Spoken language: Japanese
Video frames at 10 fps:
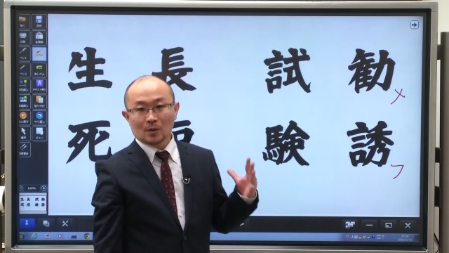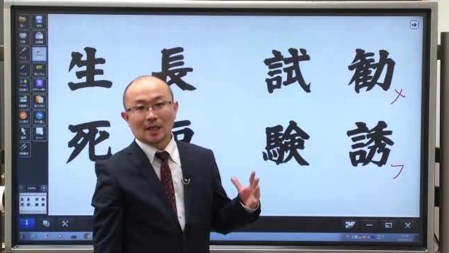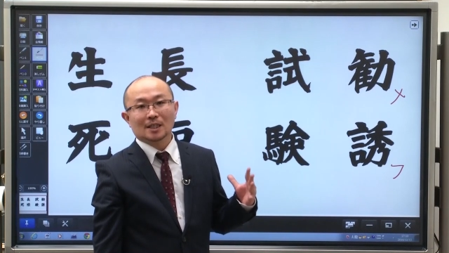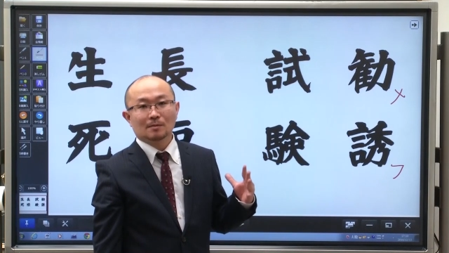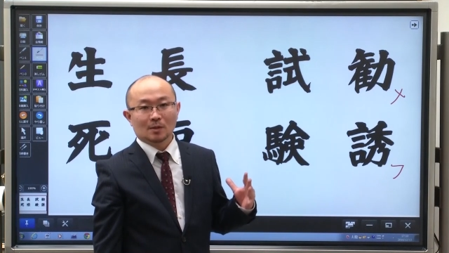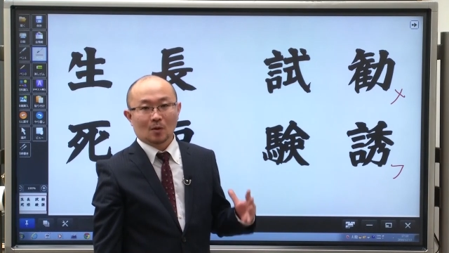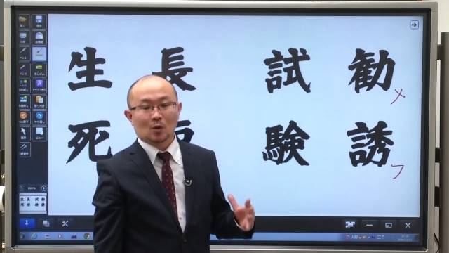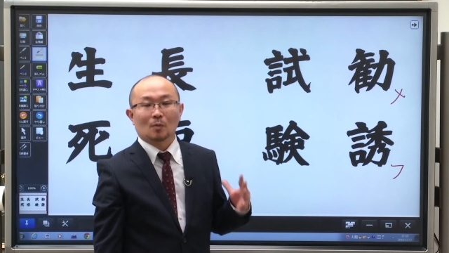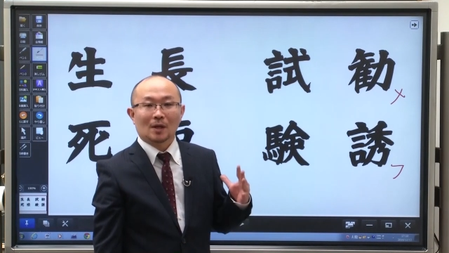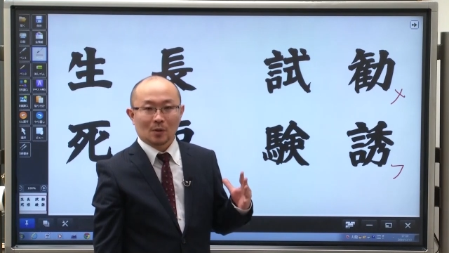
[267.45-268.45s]
同じ意味の
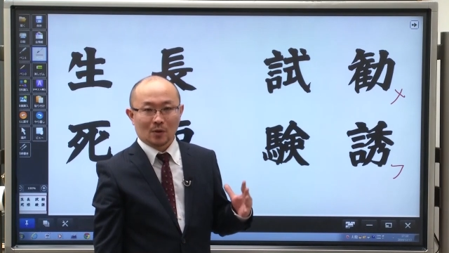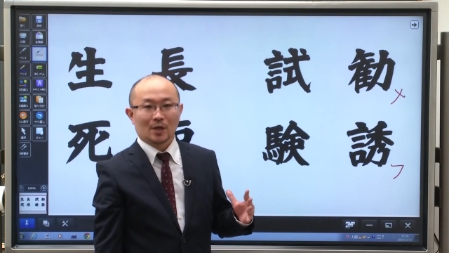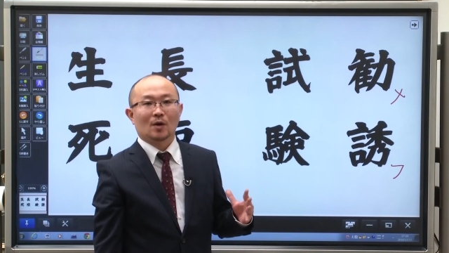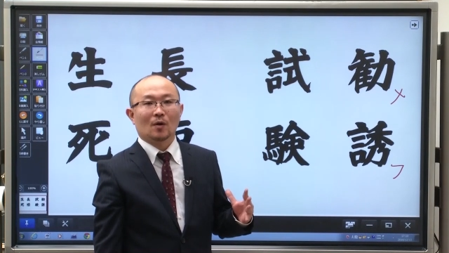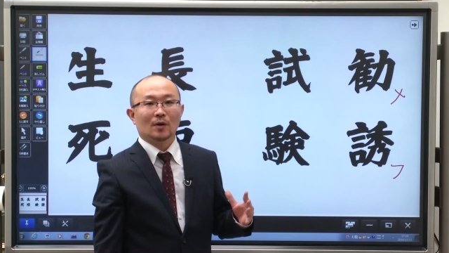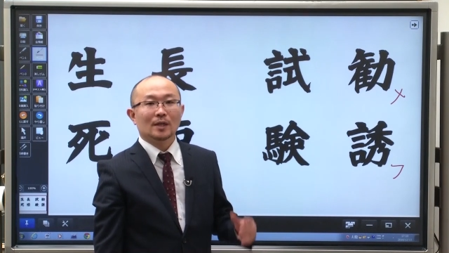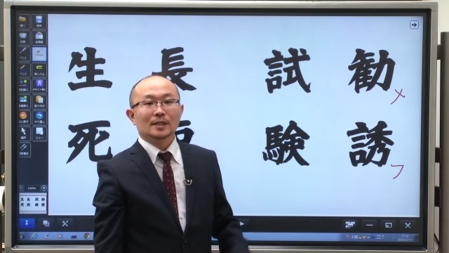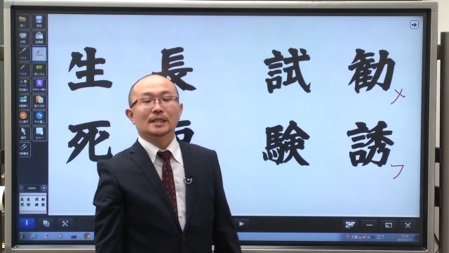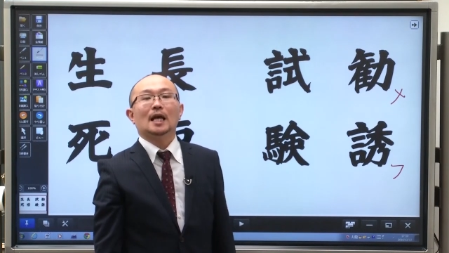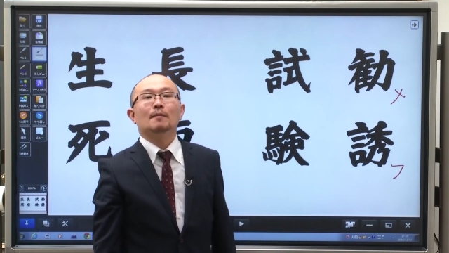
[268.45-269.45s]
言葉同義語、
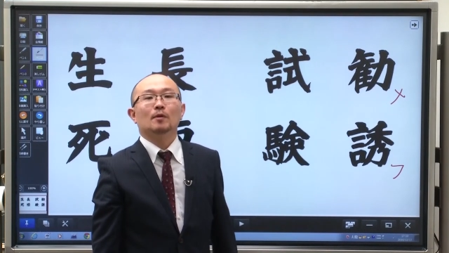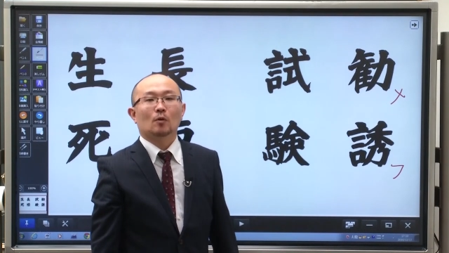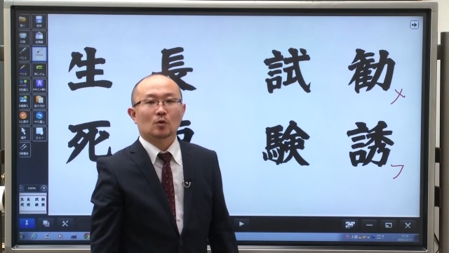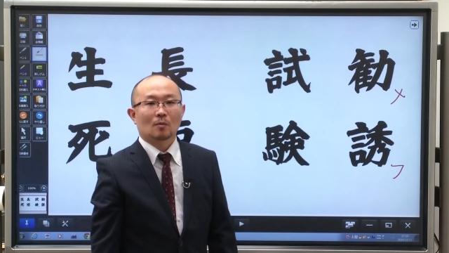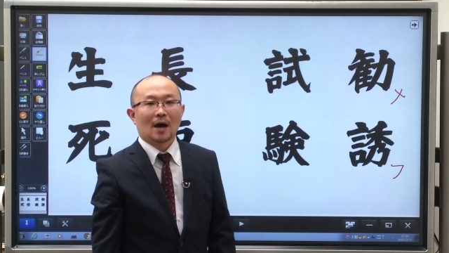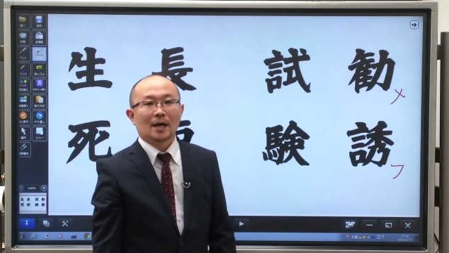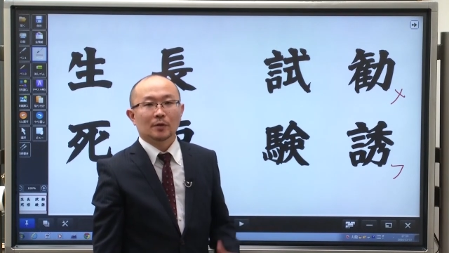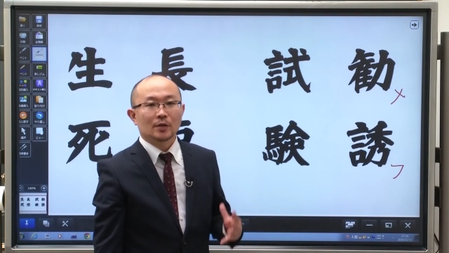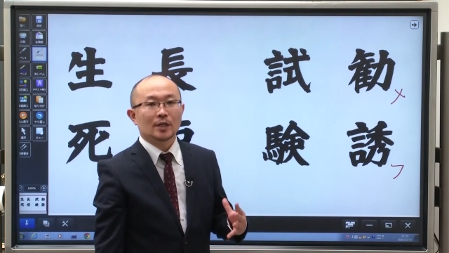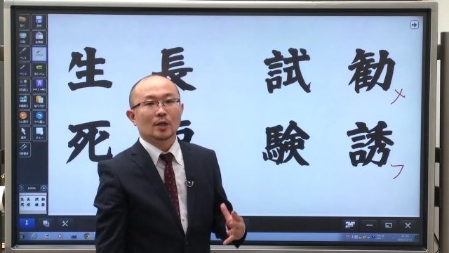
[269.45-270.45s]
似た意味の言葉
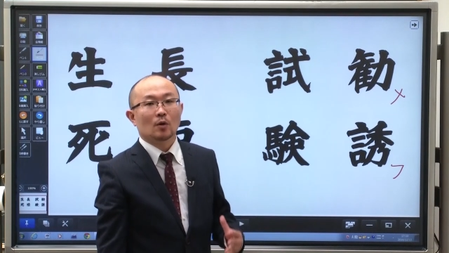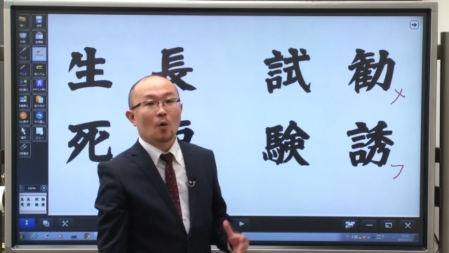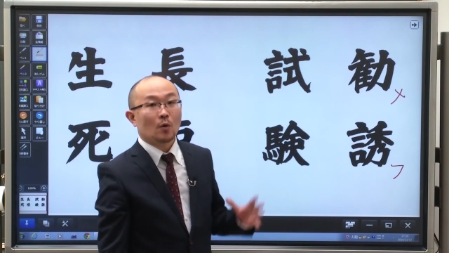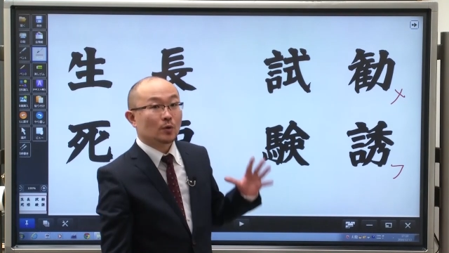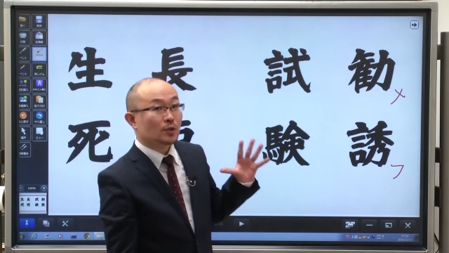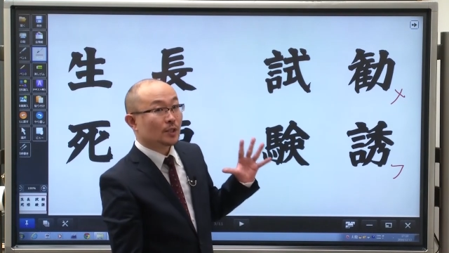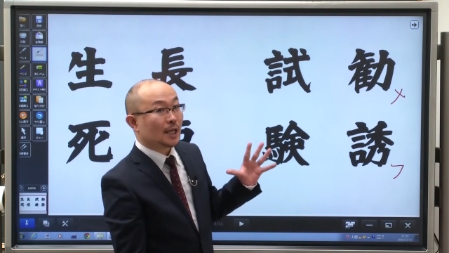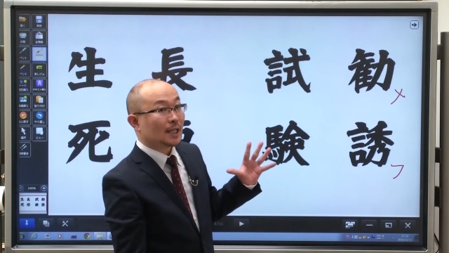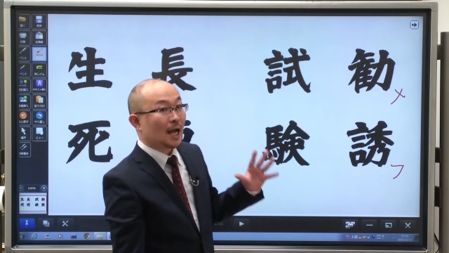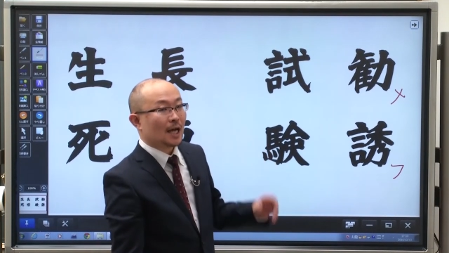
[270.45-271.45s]
類義語をくっ
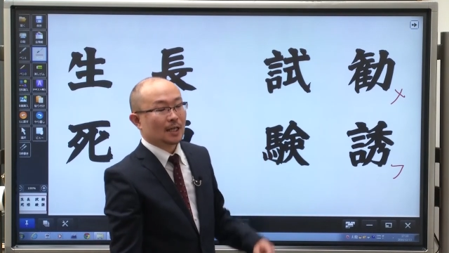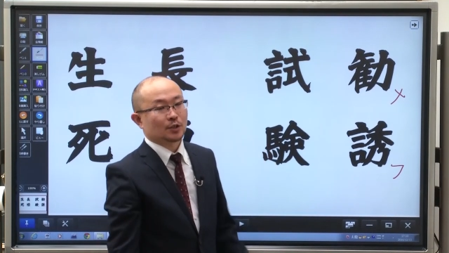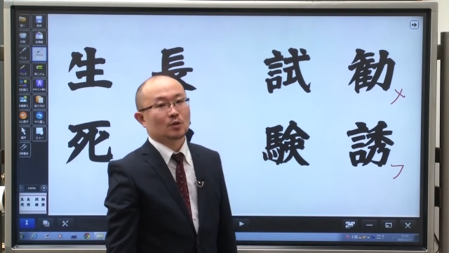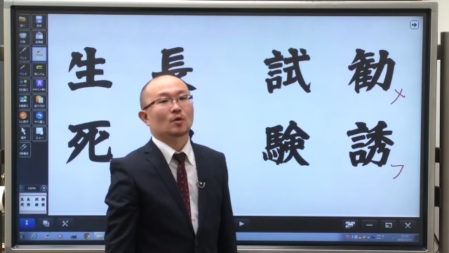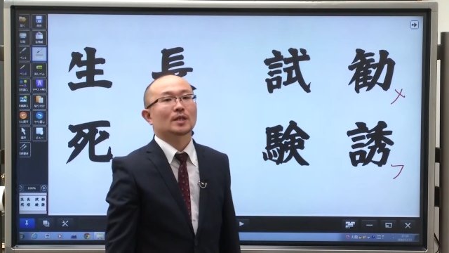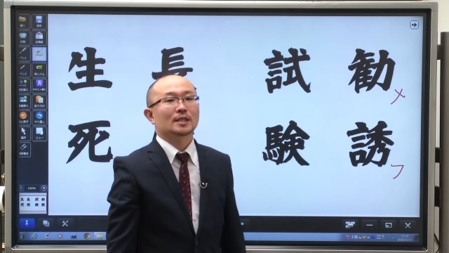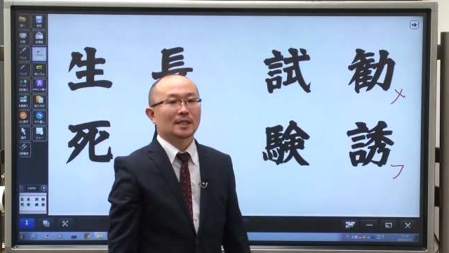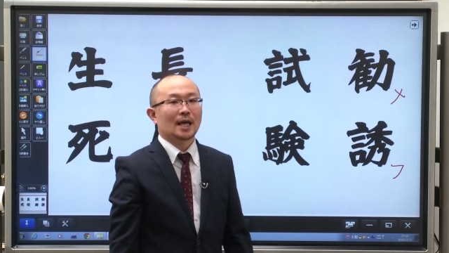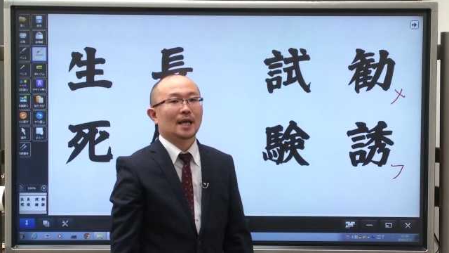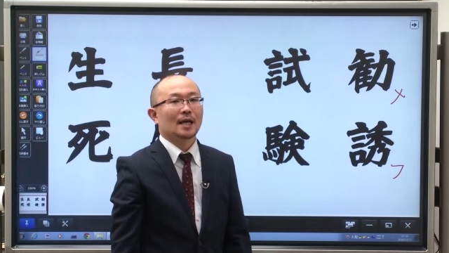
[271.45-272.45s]
つけた熟語で
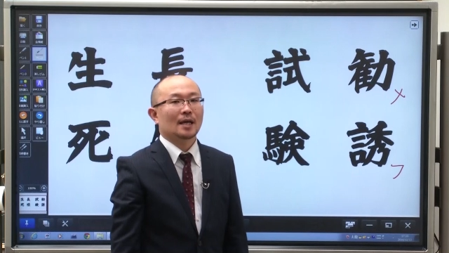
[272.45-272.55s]
すね。